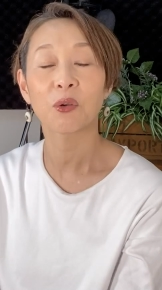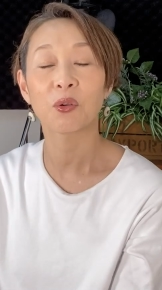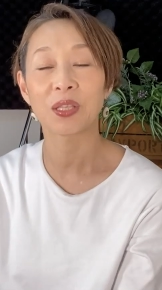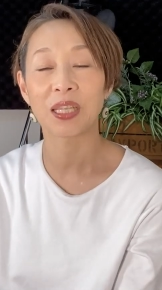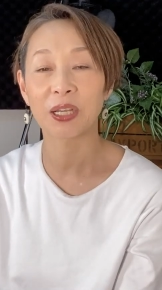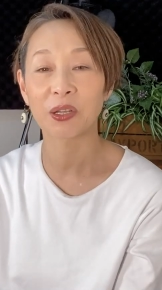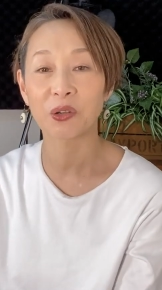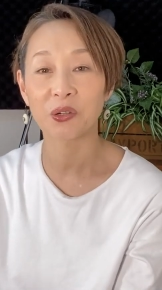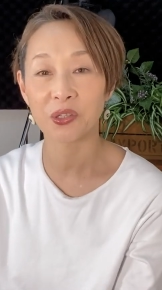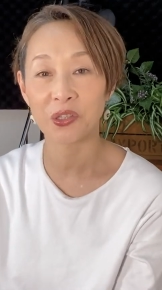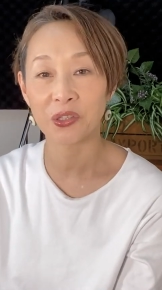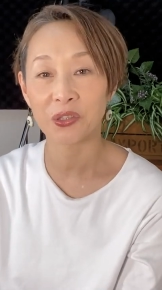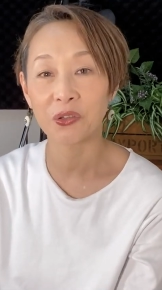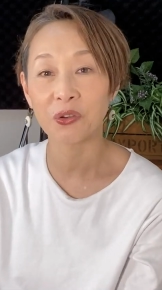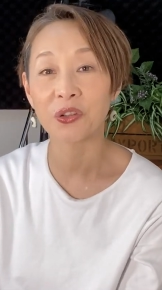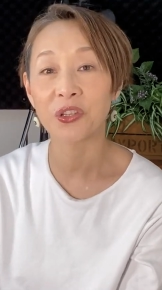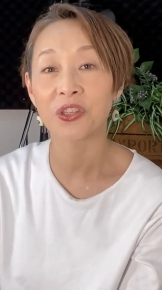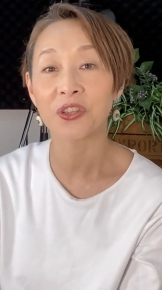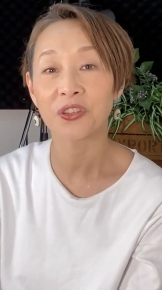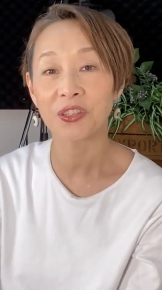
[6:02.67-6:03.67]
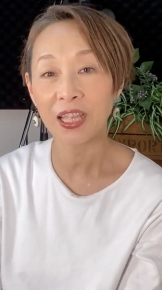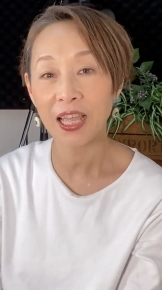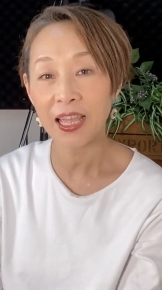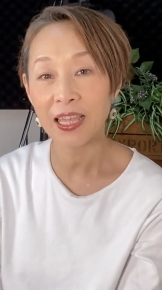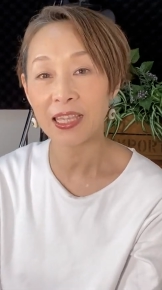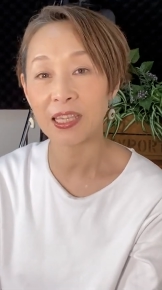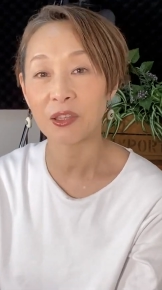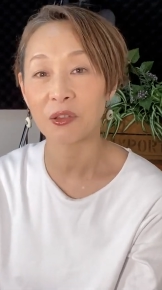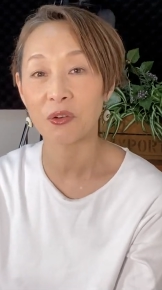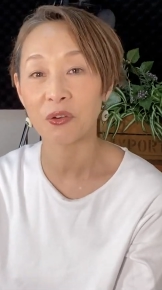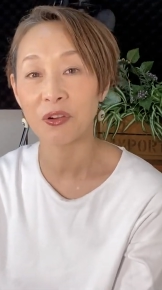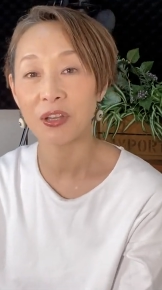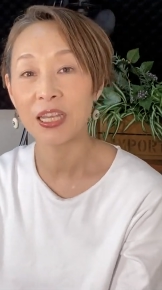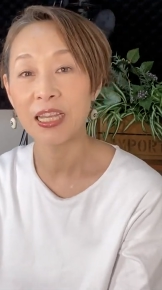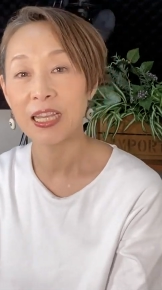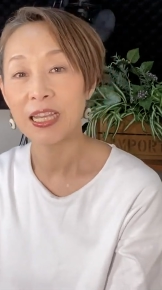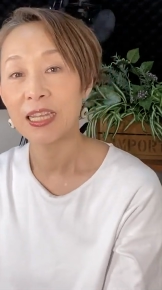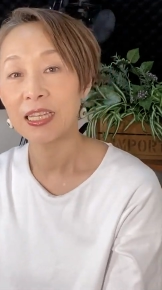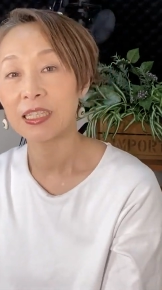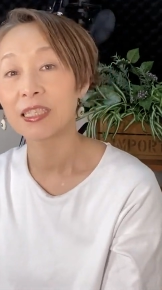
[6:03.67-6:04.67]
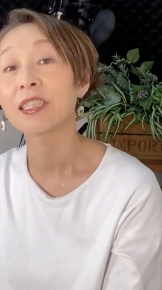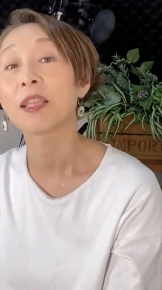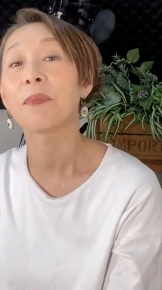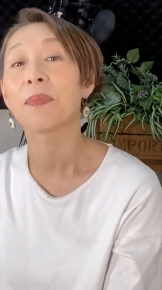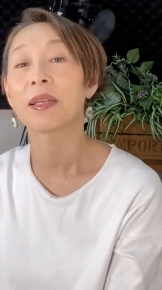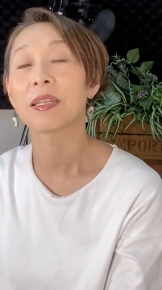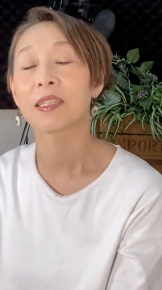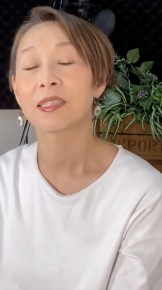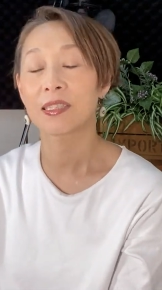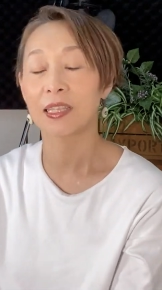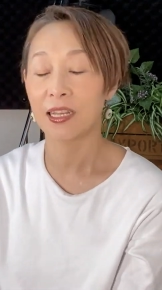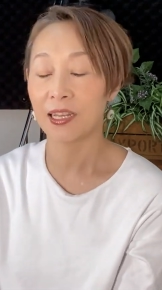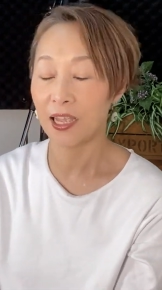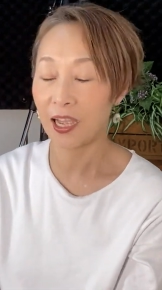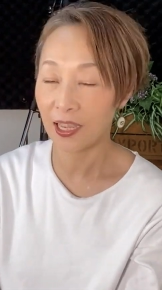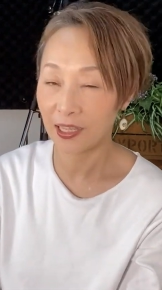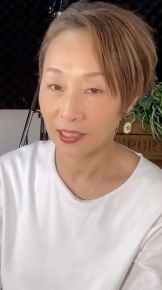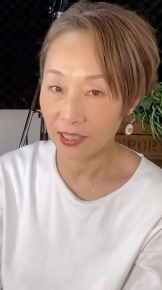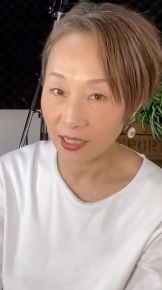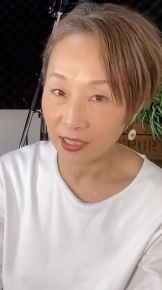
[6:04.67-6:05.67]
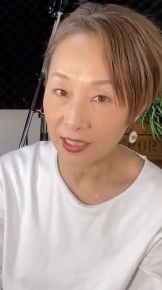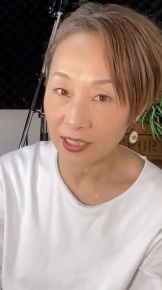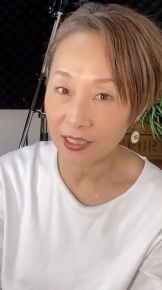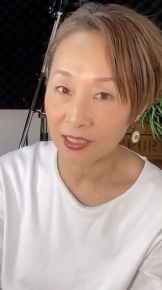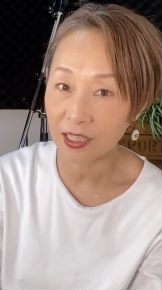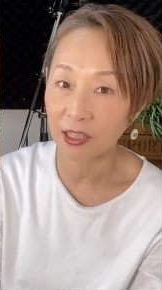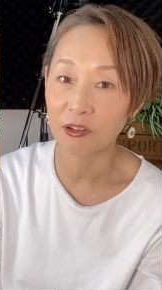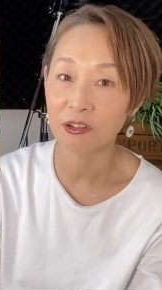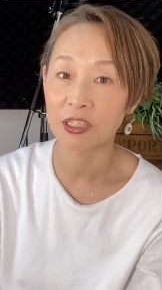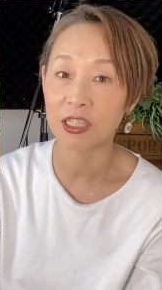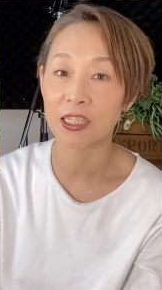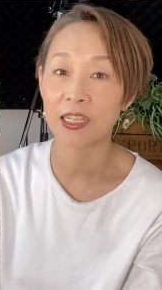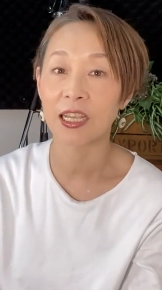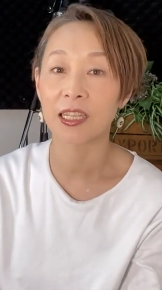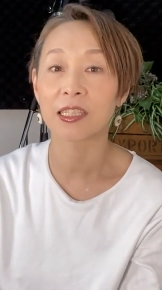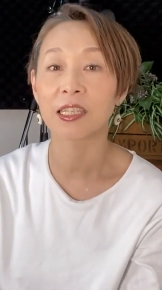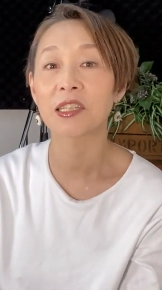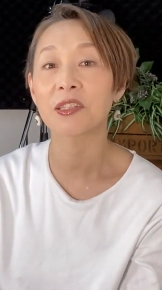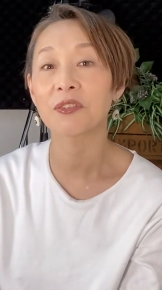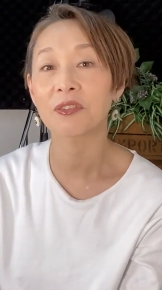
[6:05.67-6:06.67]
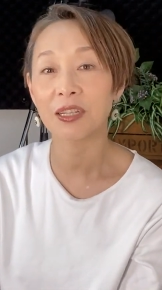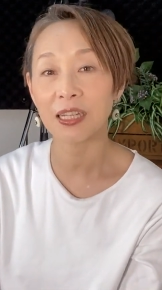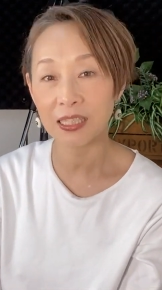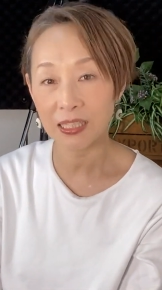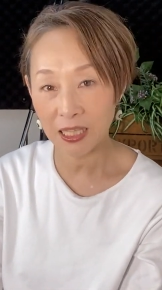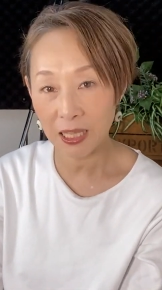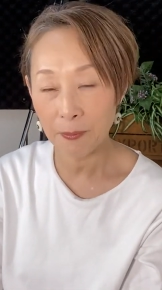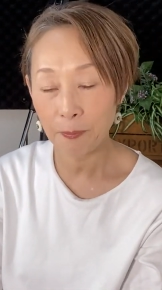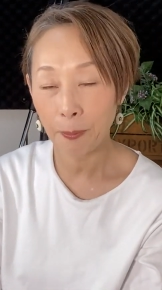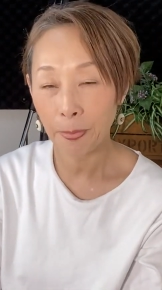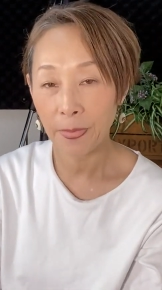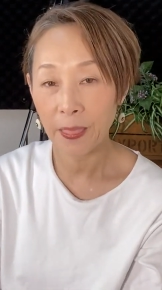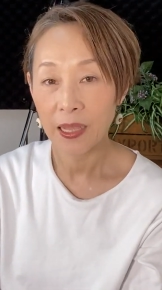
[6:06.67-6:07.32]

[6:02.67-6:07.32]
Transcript: こんな呼吸で息を吸ってま、吸ったり吐いたりしてるんじゃないでしょうかね。